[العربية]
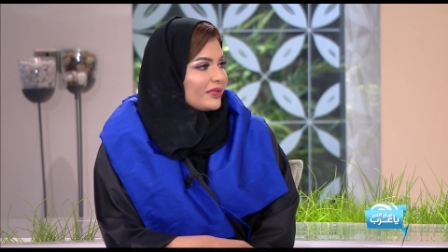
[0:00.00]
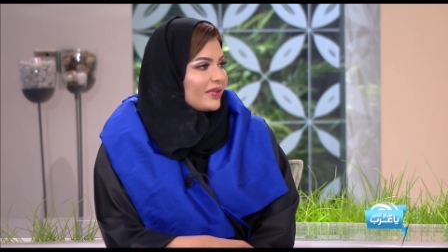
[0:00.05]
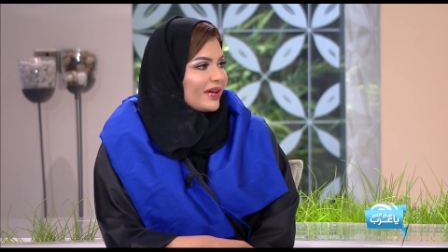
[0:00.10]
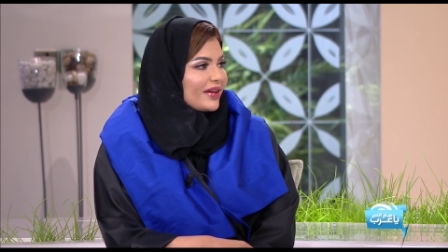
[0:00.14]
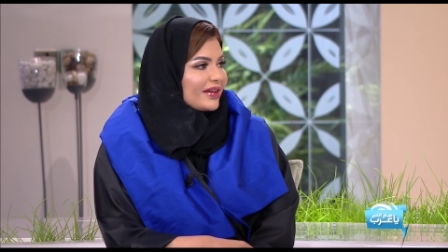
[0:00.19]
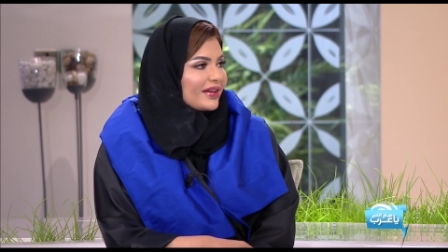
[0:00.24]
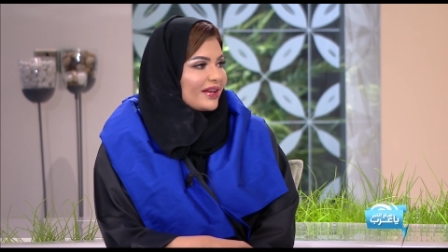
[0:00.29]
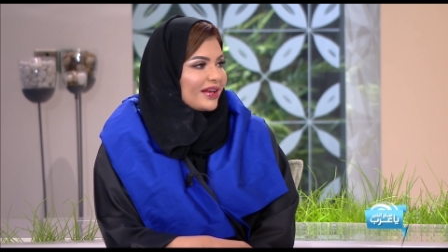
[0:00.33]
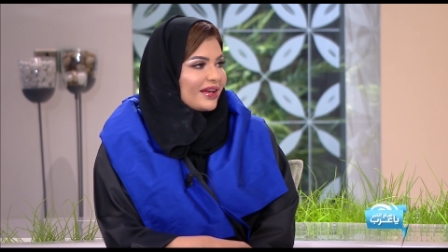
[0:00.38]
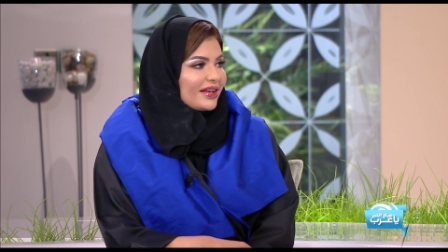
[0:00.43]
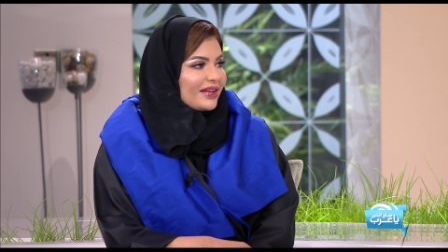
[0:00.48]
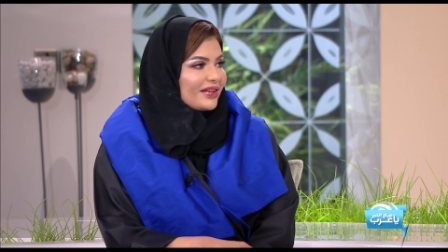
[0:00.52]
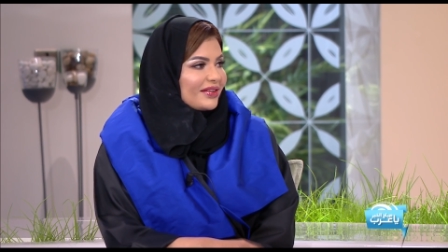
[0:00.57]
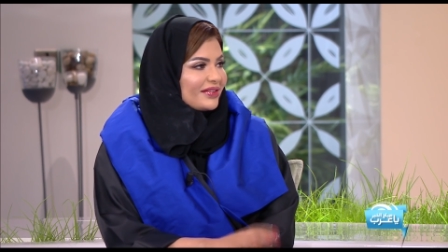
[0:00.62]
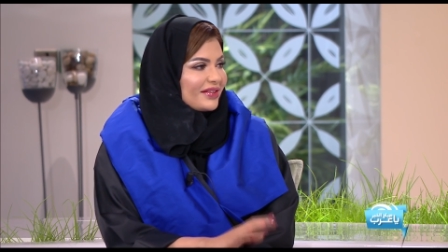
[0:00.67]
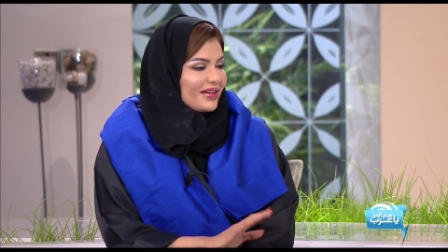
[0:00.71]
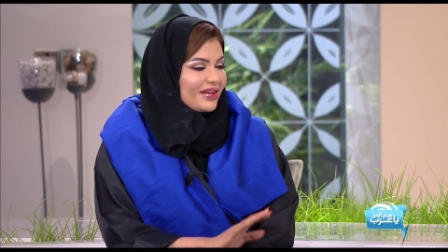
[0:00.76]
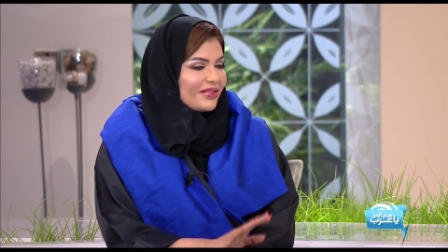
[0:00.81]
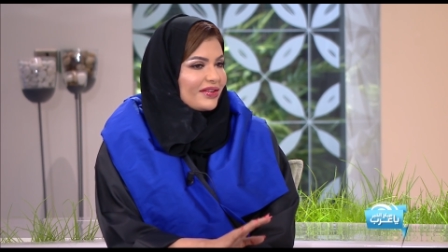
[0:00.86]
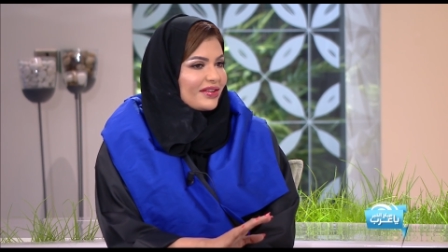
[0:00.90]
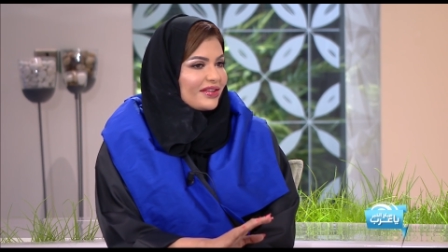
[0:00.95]
فانا
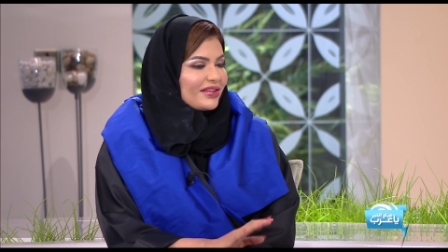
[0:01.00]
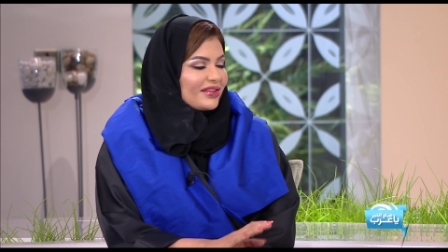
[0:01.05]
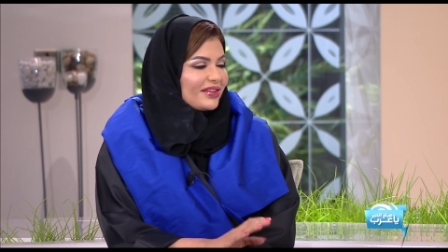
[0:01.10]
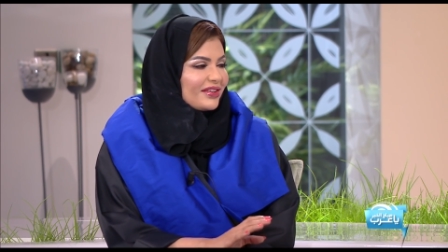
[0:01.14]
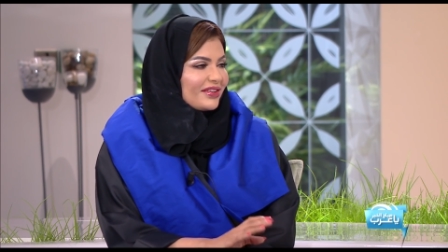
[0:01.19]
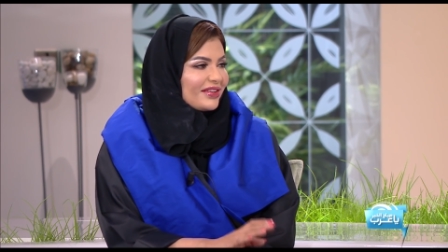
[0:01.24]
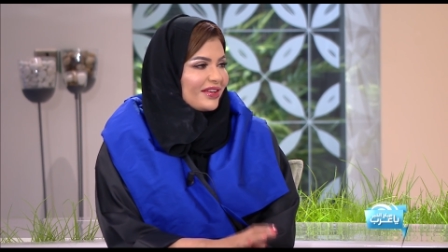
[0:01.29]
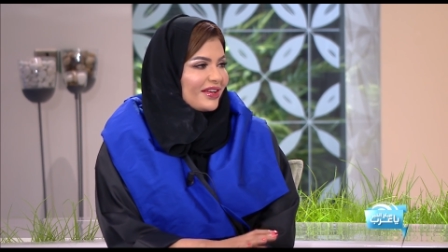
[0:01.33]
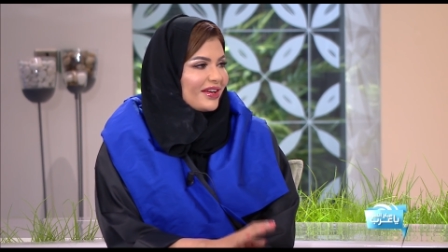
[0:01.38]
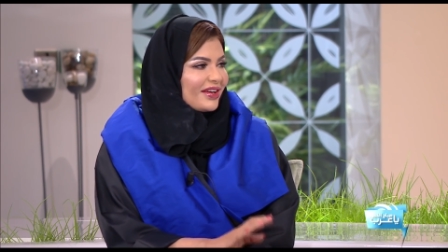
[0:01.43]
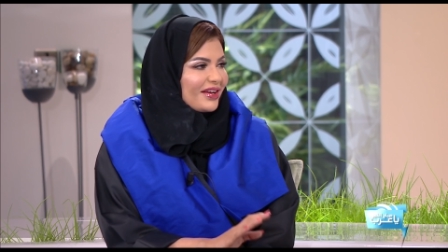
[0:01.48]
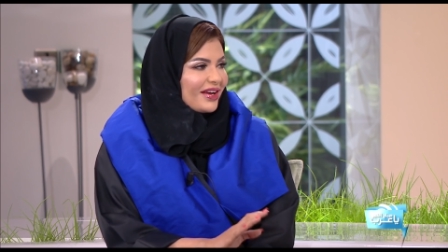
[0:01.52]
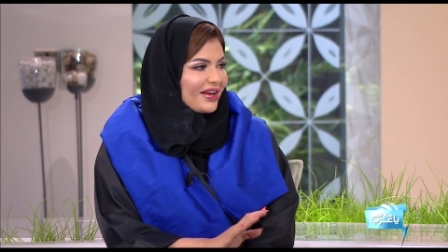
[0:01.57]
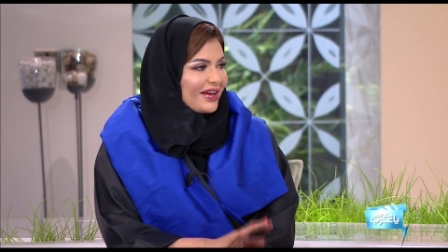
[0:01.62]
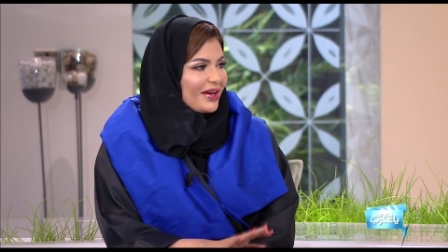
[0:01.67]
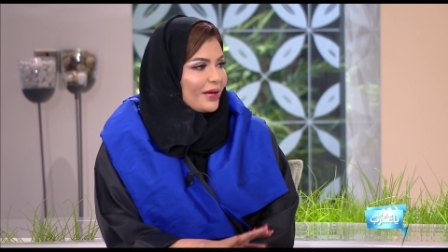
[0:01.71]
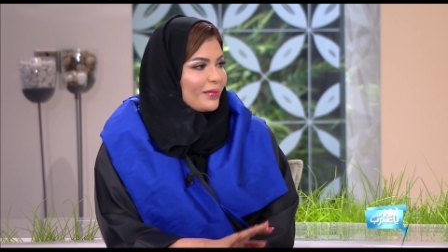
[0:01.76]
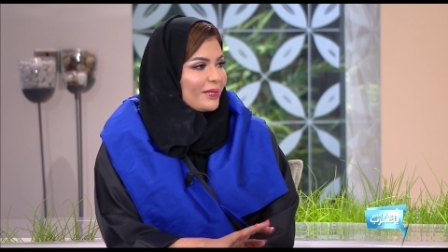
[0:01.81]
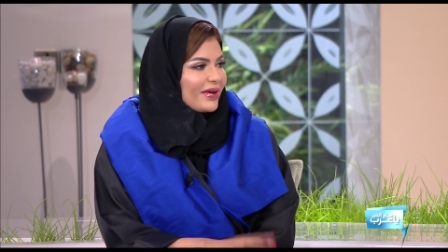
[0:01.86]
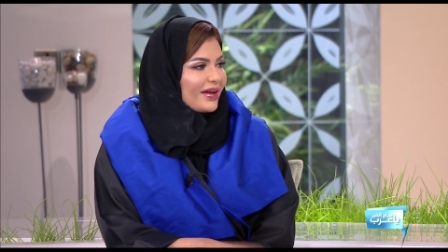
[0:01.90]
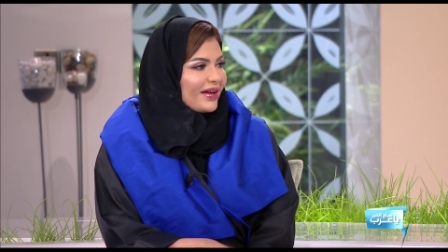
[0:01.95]
افضل اني
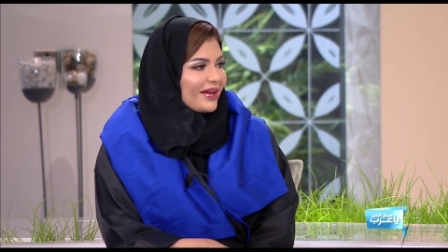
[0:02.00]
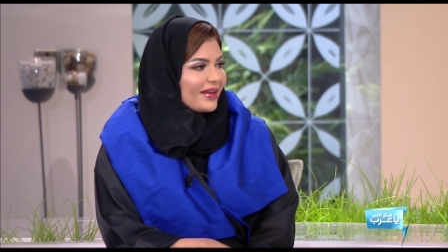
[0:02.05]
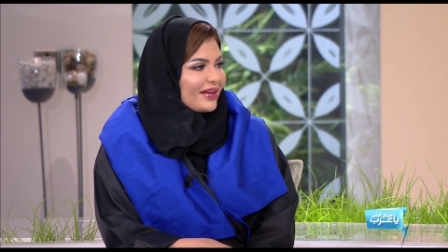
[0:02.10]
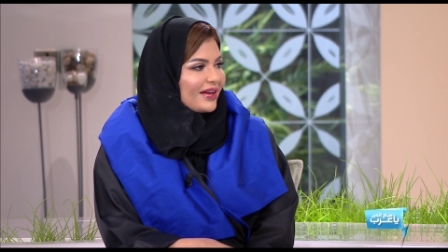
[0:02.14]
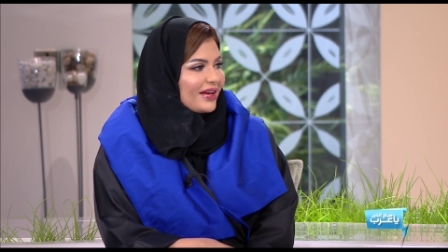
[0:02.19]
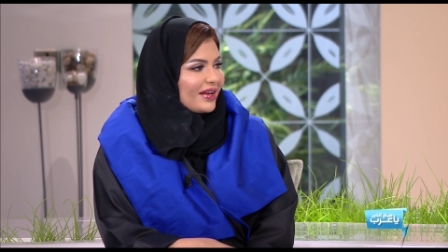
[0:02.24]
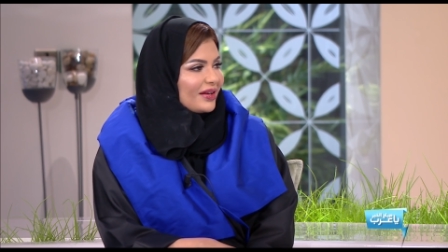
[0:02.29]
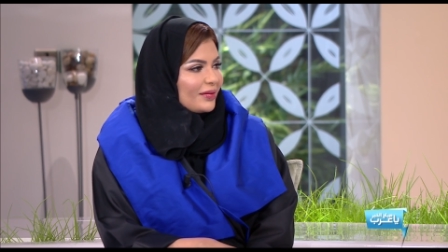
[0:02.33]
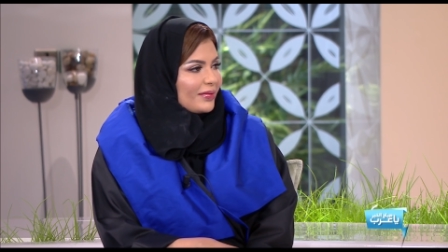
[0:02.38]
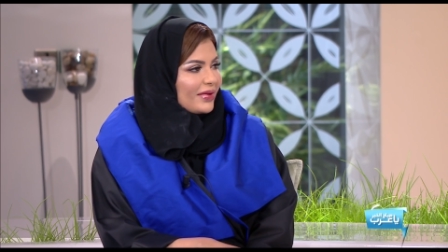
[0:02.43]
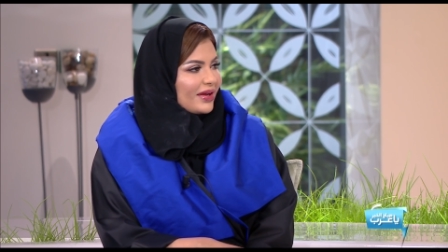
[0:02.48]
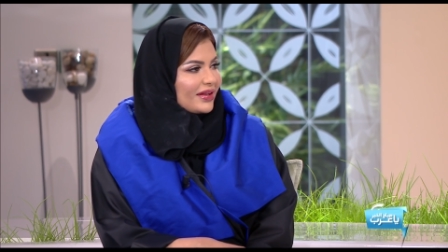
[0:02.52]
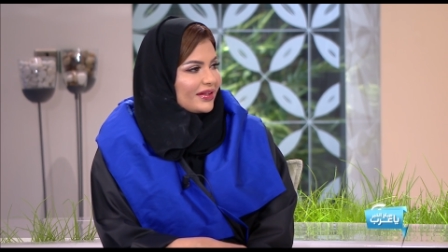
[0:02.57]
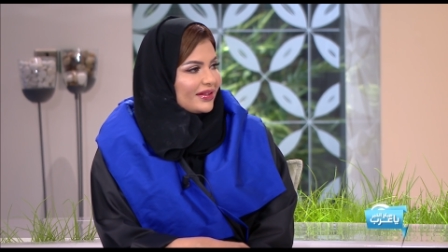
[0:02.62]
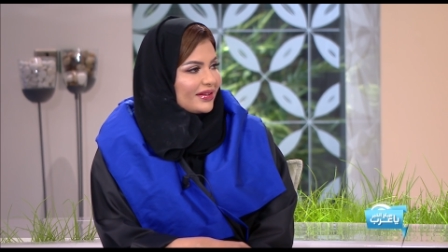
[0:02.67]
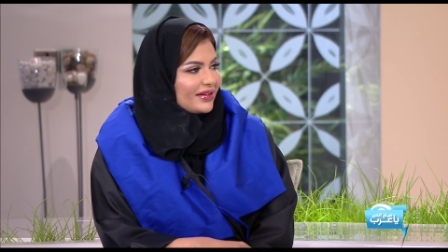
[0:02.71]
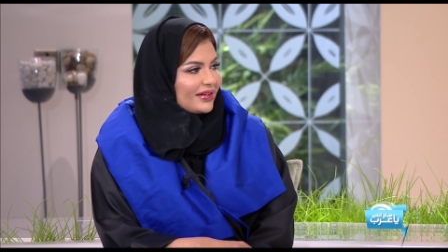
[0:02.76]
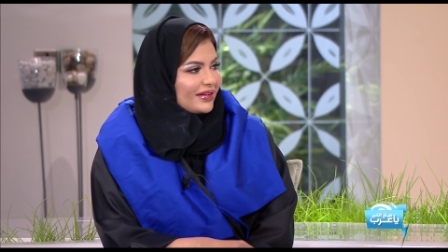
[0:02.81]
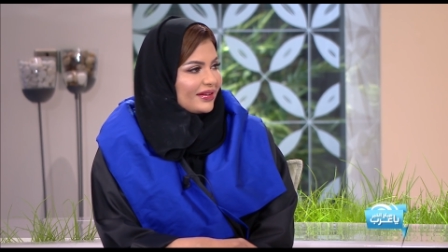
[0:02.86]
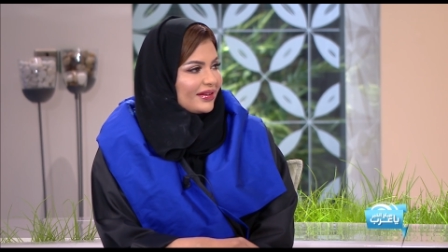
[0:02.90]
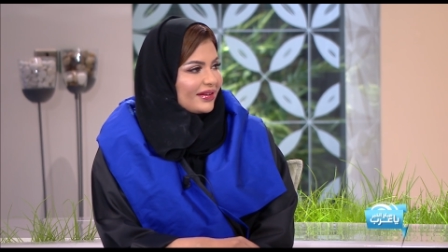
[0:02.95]
ابقى على هاي
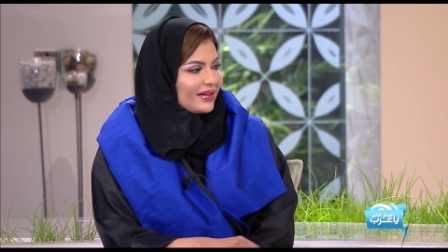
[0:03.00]
الماده